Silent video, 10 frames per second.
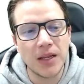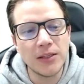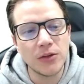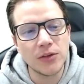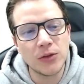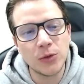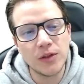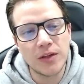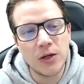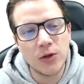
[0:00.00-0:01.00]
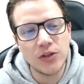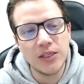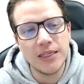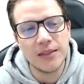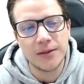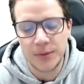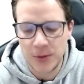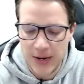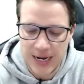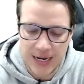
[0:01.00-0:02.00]
Entonces tú dices lo siguiente, pero
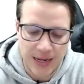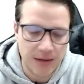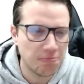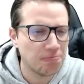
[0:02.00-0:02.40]
ven acá,